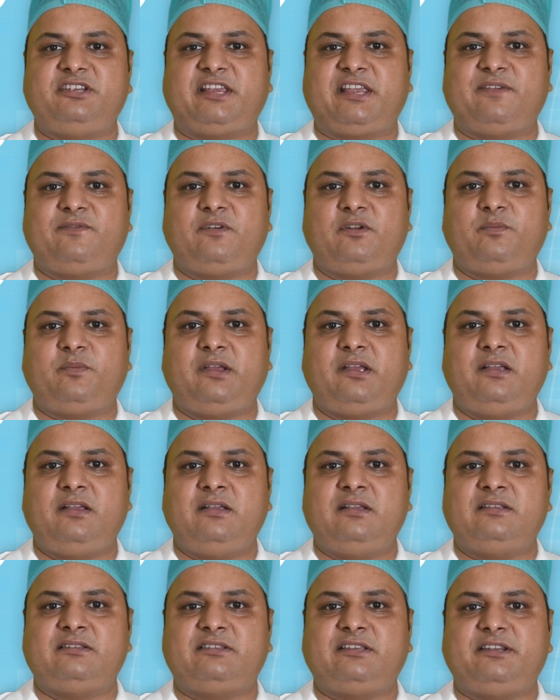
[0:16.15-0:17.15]
जी के वन में
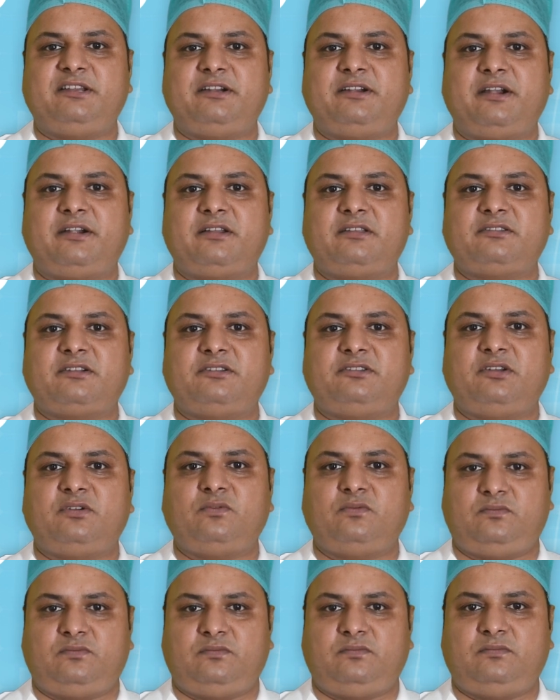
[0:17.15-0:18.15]
सीनियर डेंटल सर्जन
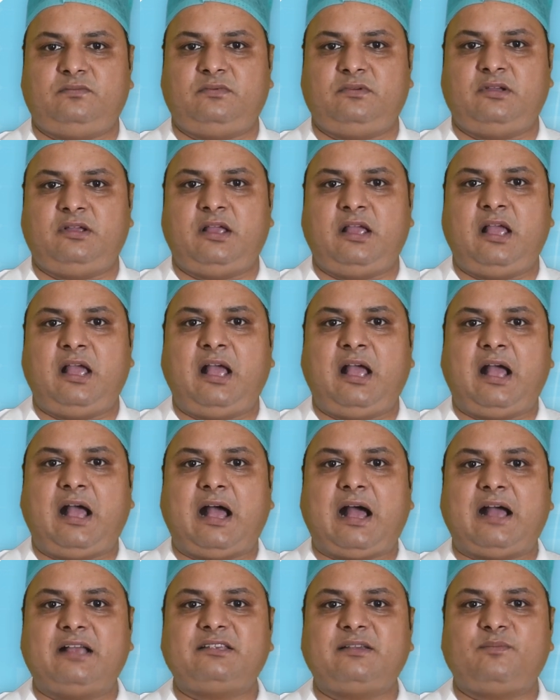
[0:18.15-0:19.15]

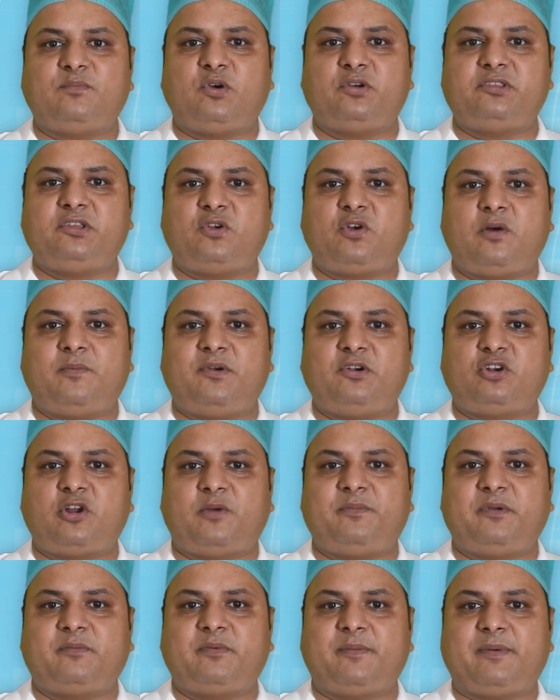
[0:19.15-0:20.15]
हूँ आज हम बहुत ही कॉमन
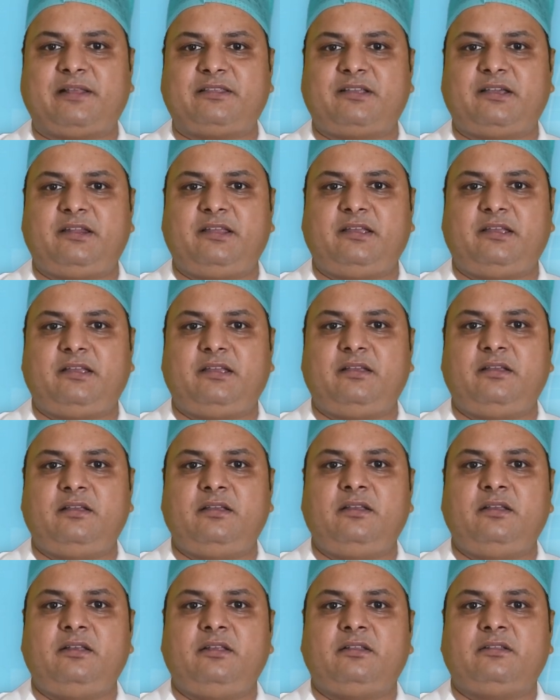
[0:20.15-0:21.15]
टॉपिक पर बात करेंगे
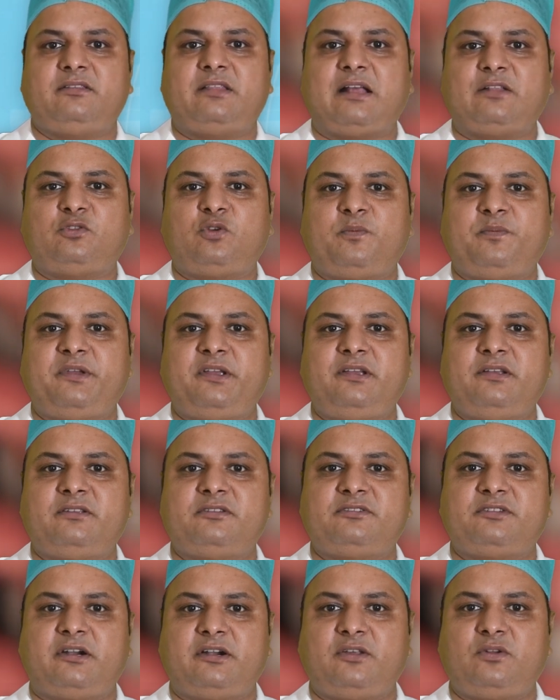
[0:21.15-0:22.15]
दांतों में
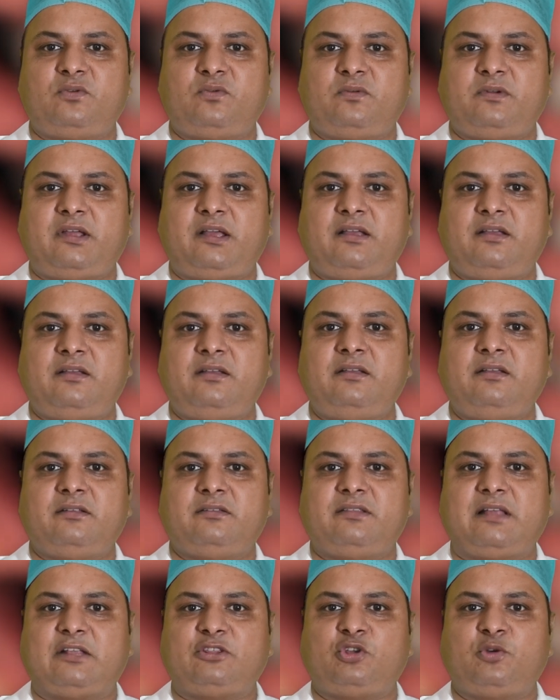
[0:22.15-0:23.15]
सड़न होना
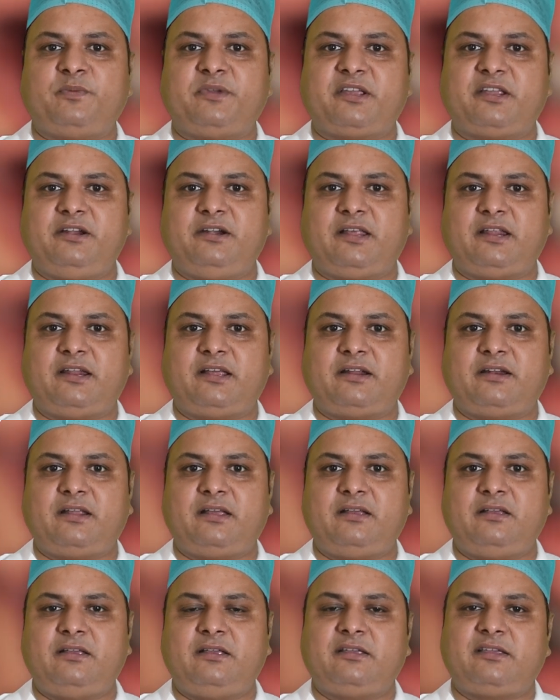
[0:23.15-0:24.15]
दांतों में कीड़ा
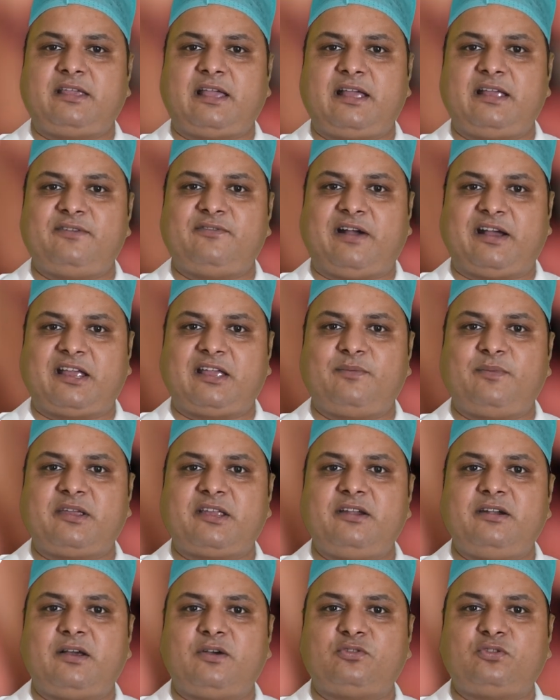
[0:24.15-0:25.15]
लगना क्या ये वाकई में
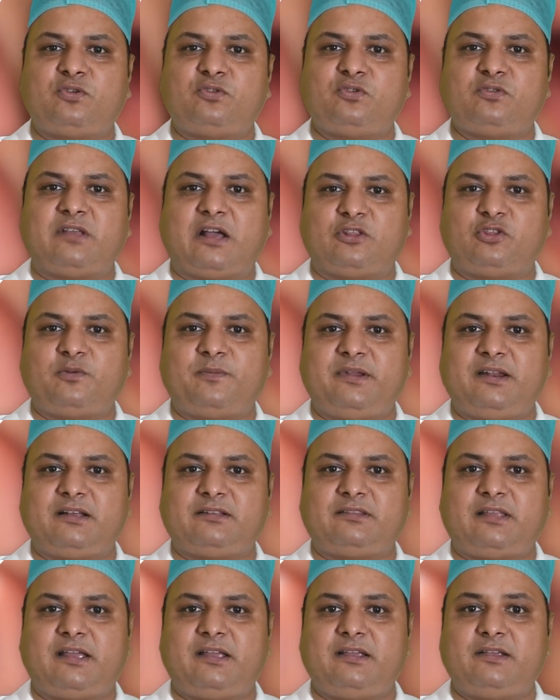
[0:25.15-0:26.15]
कीड़ा होता है जो दांतों में
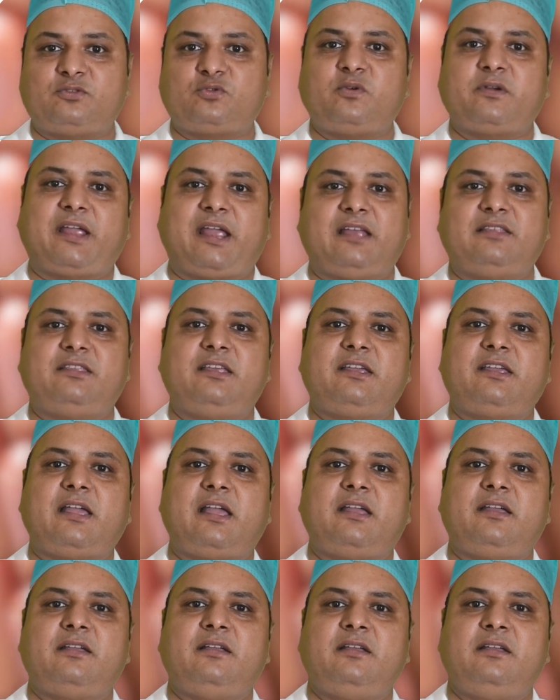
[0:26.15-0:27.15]
लगता है इसको कहते क्या
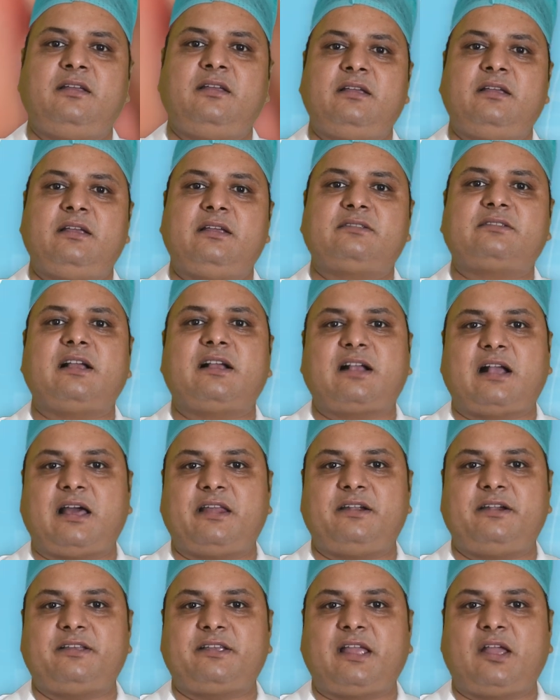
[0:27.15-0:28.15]
है इसका
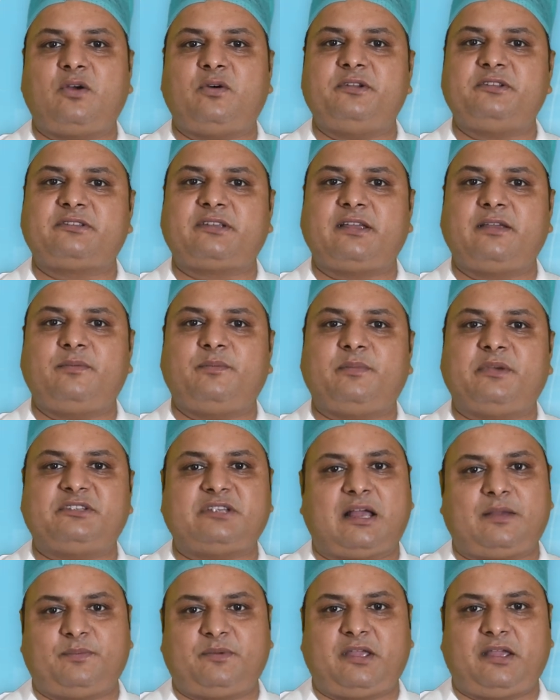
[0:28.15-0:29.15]
कारण क्या है और इसके
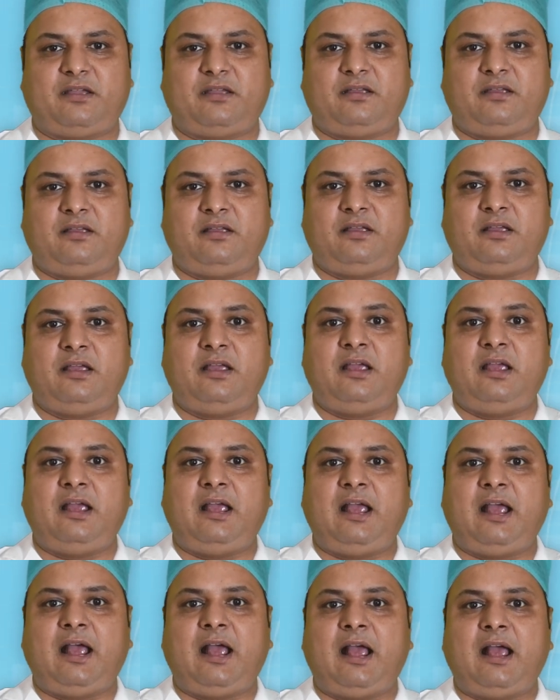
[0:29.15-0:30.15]
बचाव क्या है
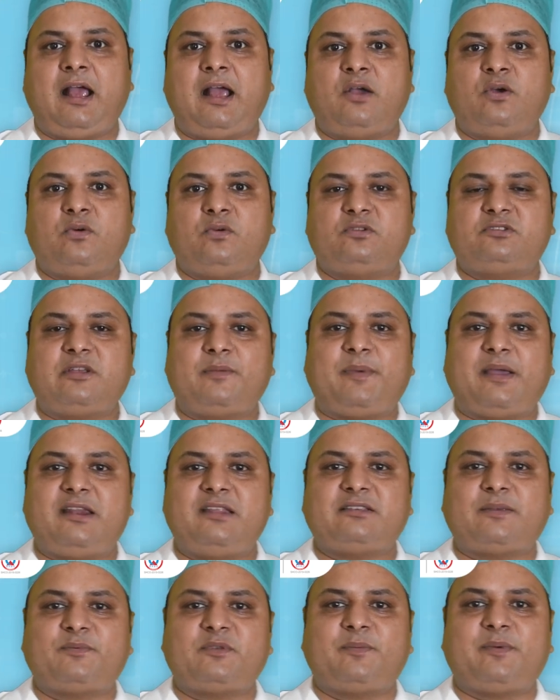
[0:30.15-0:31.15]
उससे पहले
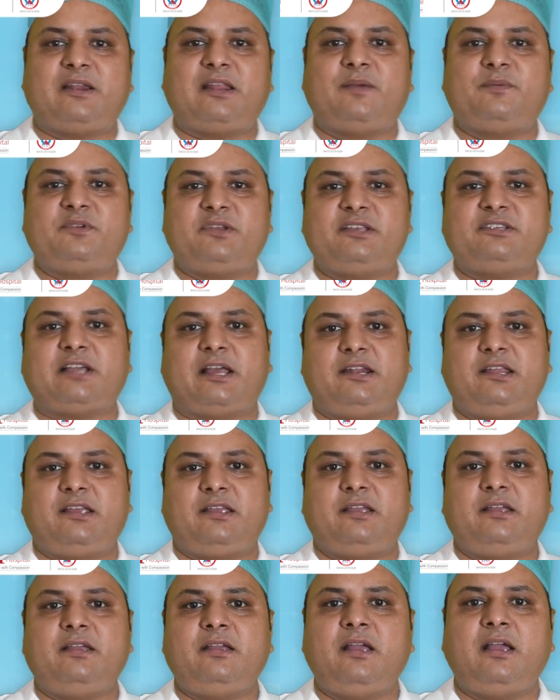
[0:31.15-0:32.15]
सबसे पहले हम ये
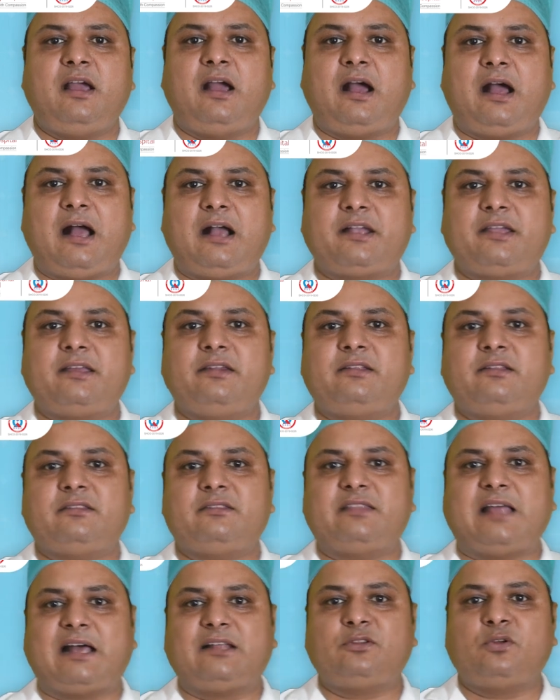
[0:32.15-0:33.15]
जानेंगे आखिर
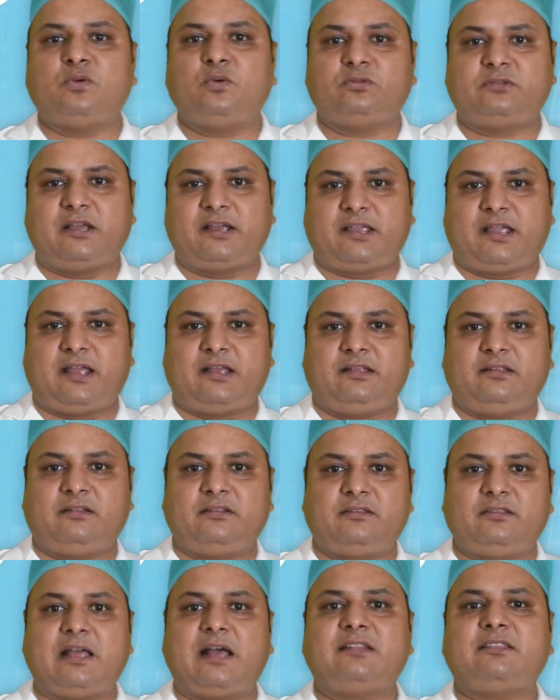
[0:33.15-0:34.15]
दांत होता क्या
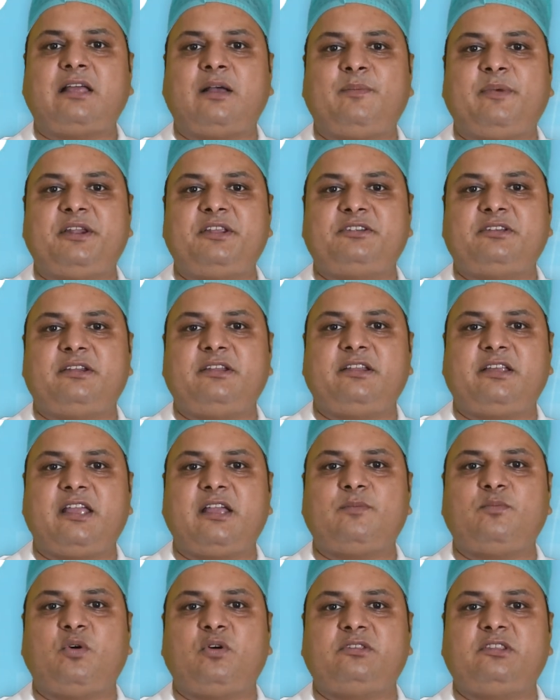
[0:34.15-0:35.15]
है दांत हमारे शरीर की
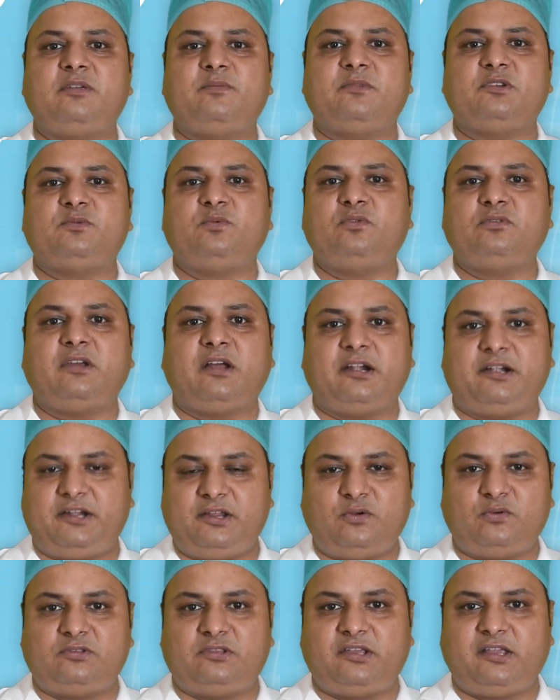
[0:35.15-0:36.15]
एक बहुत ही मजबूत हड्डी
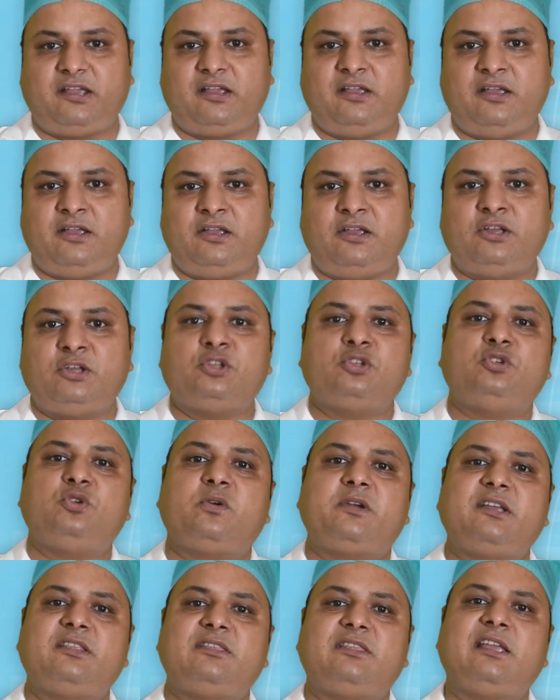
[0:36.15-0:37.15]
होती है जो
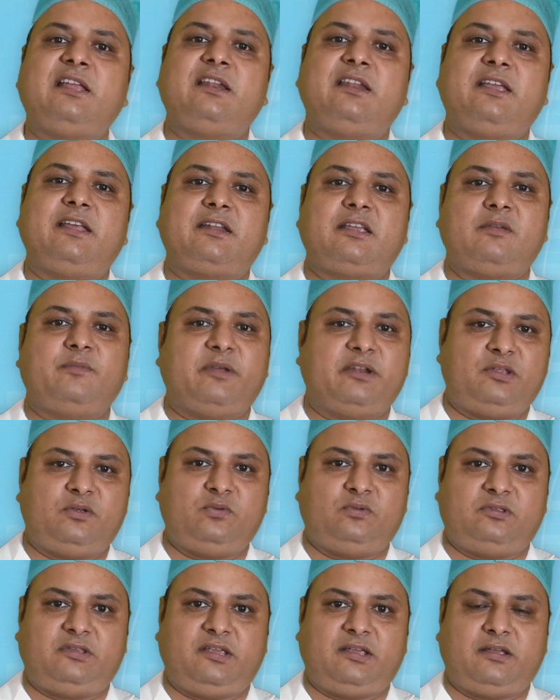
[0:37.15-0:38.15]
कि तीन लेयर की बनी
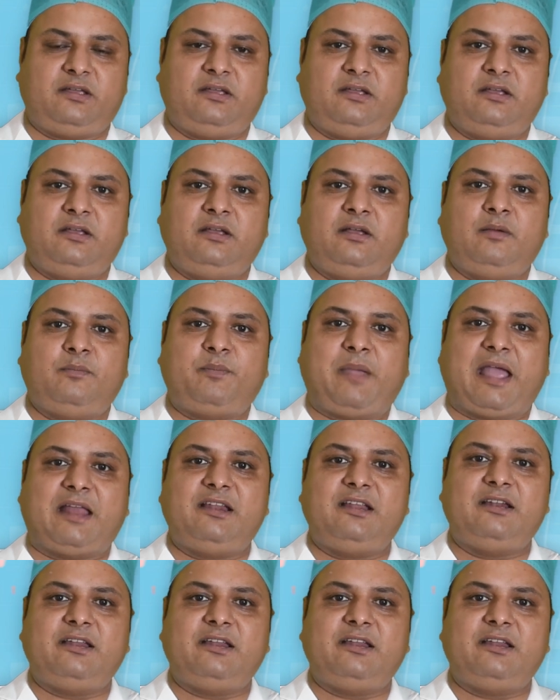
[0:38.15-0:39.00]
होती है पहली